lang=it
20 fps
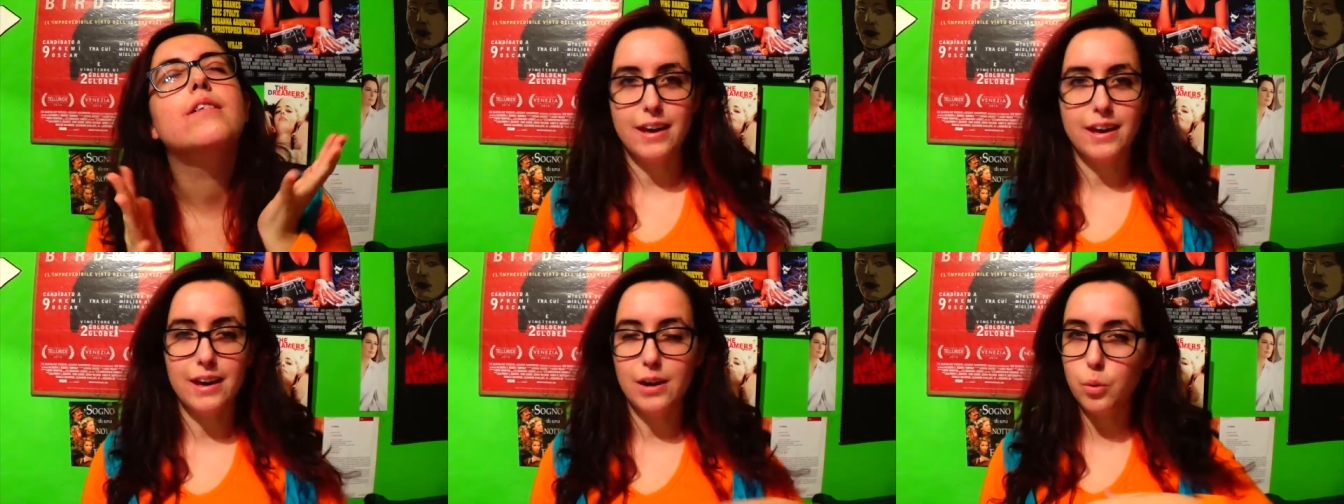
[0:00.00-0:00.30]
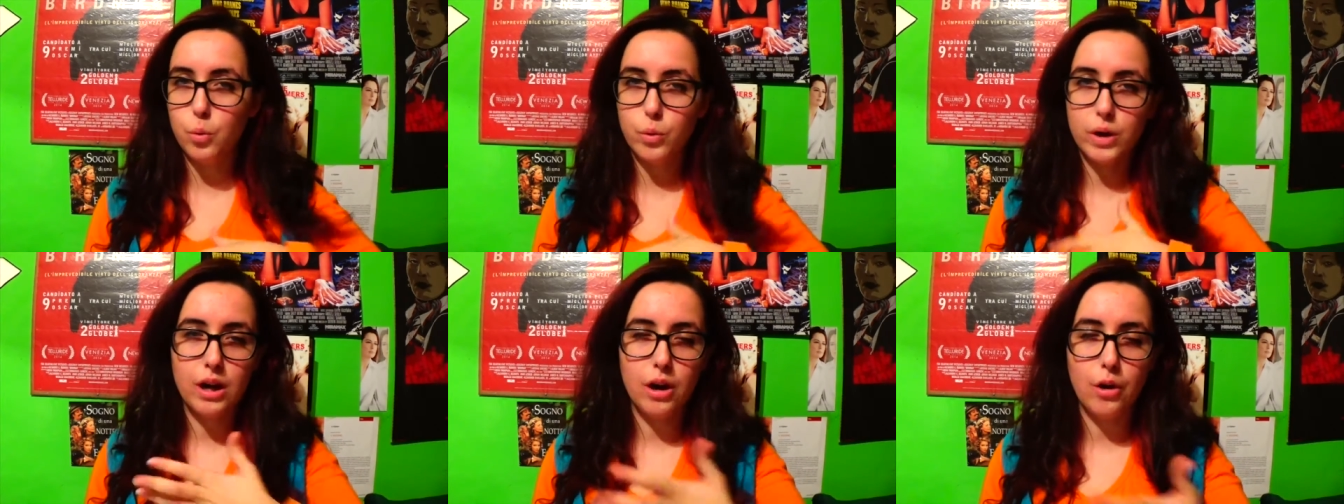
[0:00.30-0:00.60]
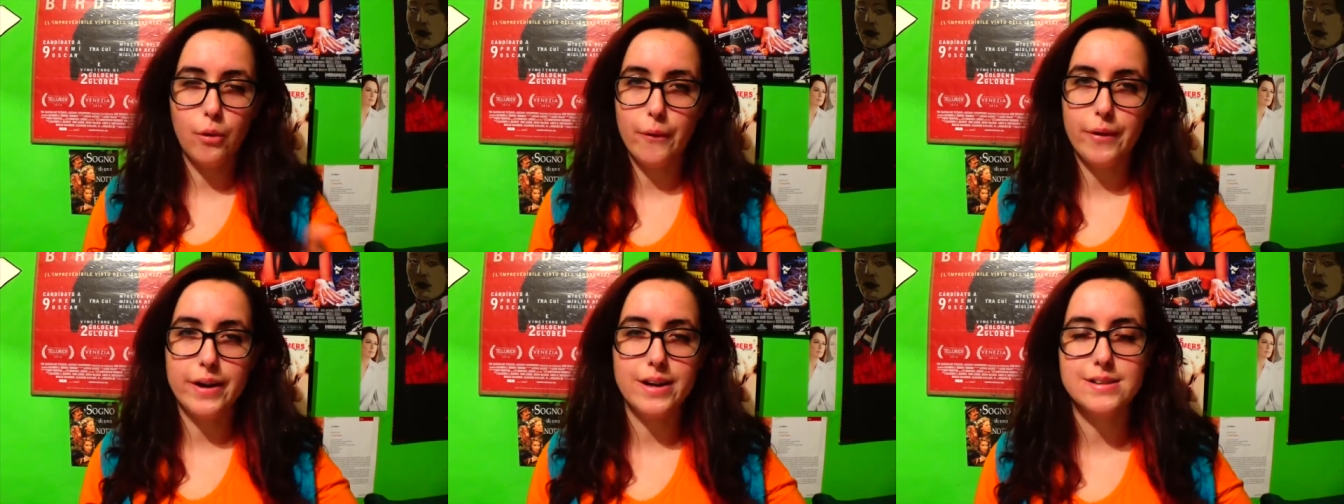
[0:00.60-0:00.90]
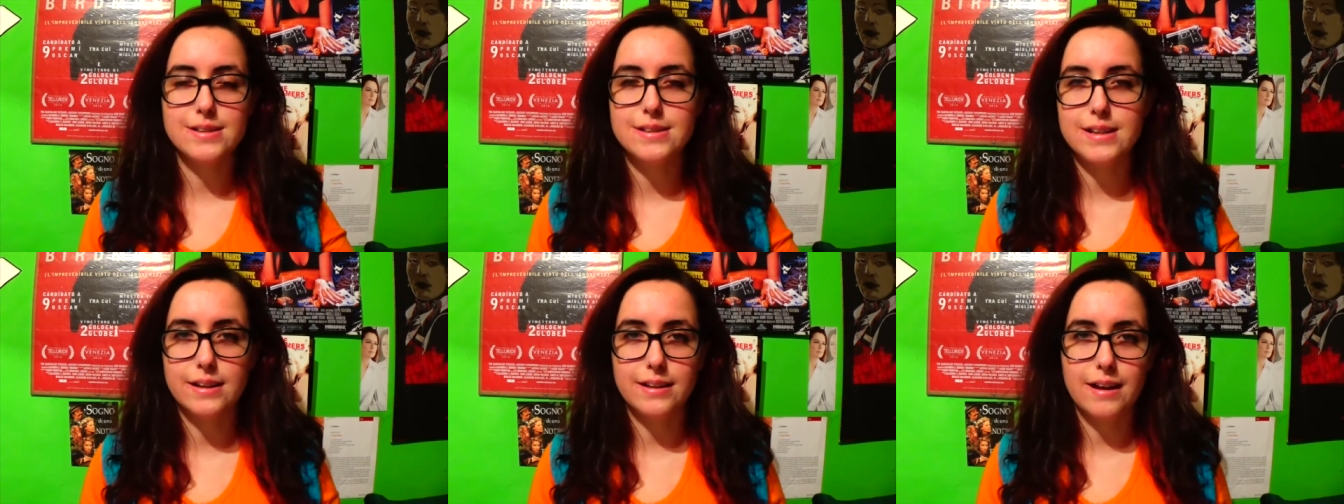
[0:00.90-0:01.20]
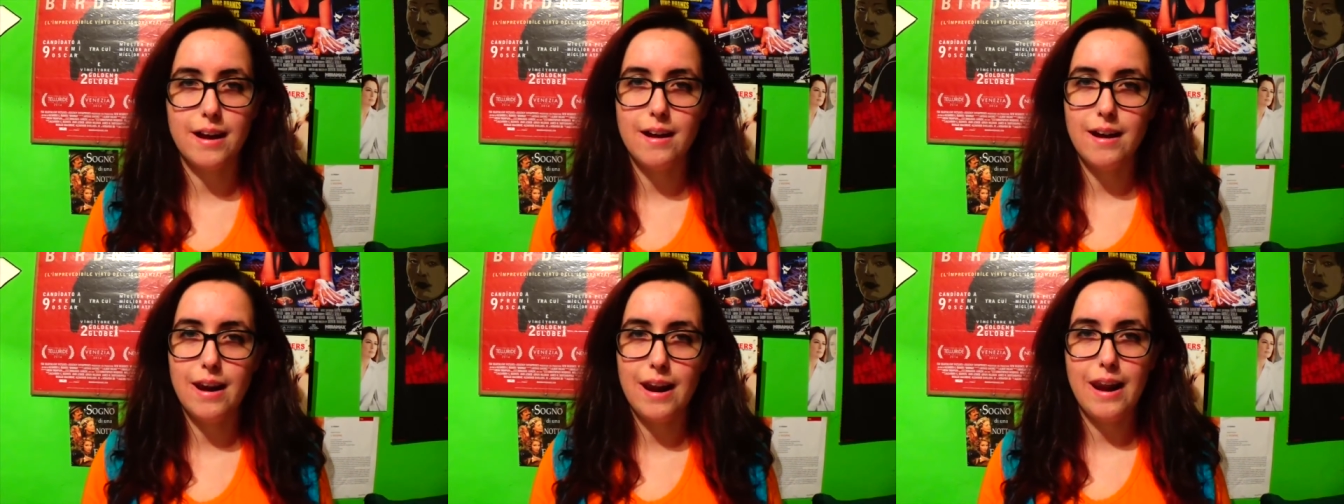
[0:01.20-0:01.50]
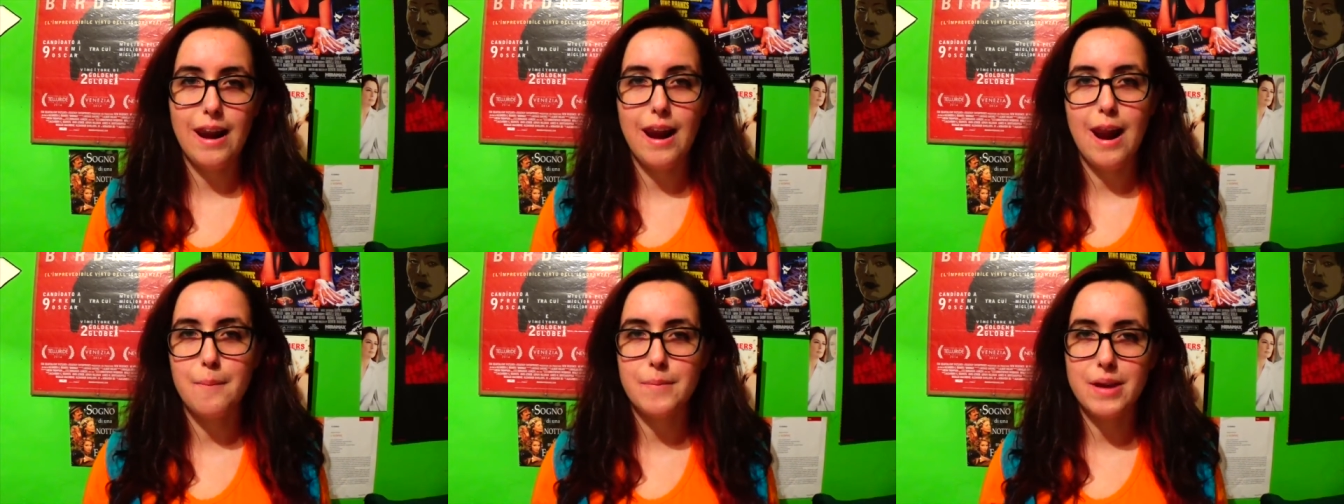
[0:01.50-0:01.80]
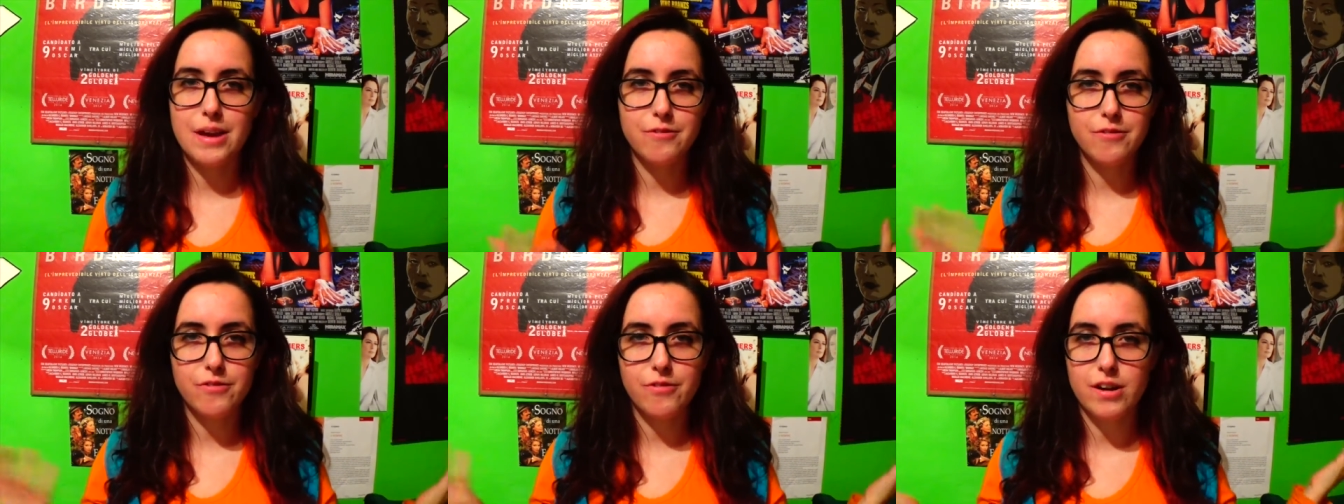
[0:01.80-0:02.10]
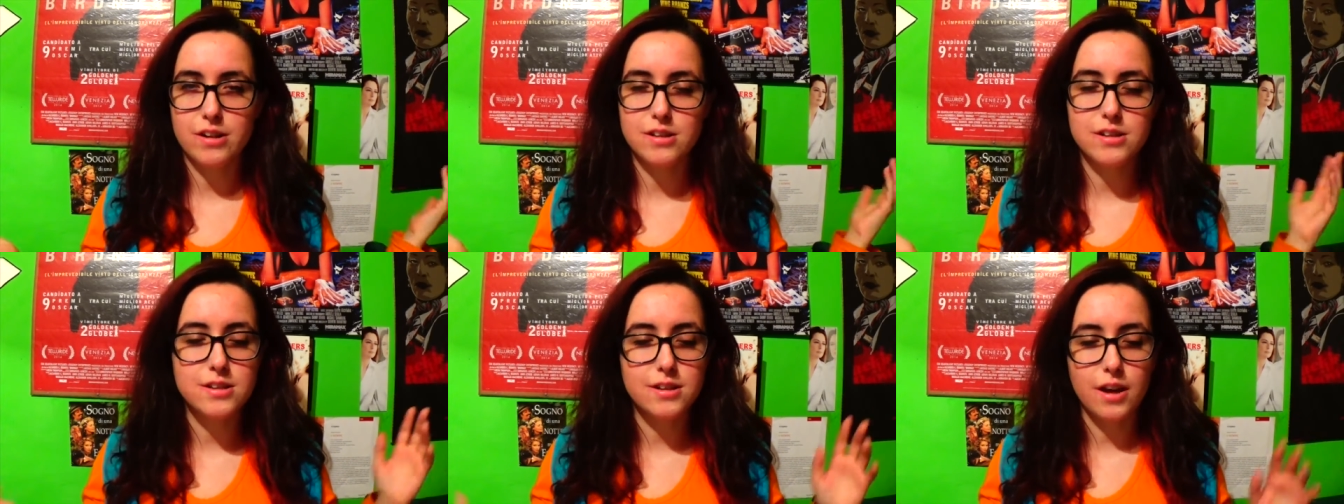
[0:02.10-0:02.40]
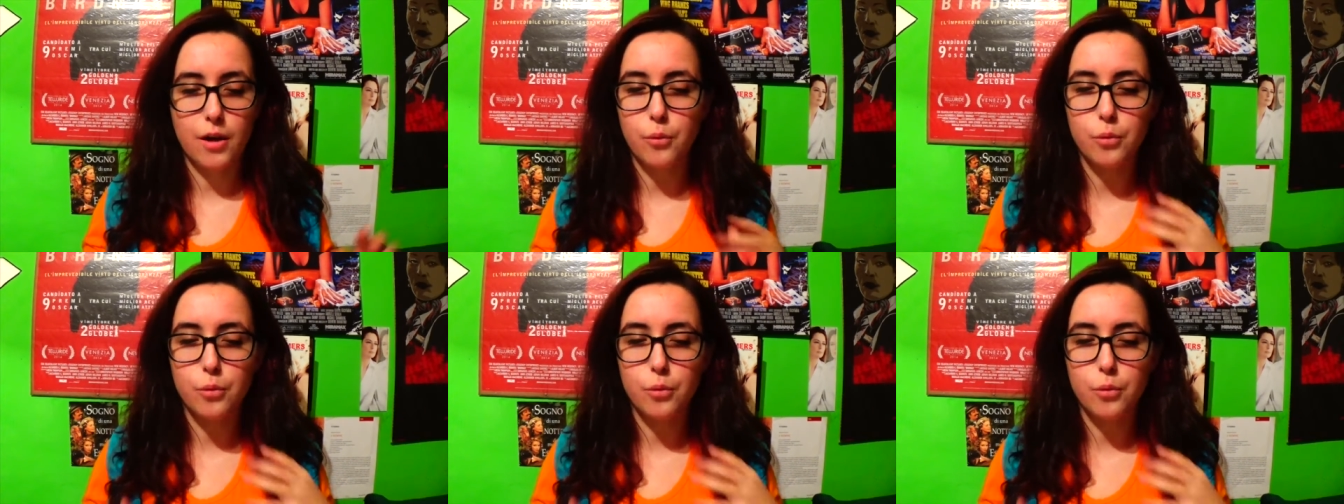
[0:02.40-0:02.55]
E Willow è stata la mia infanzia,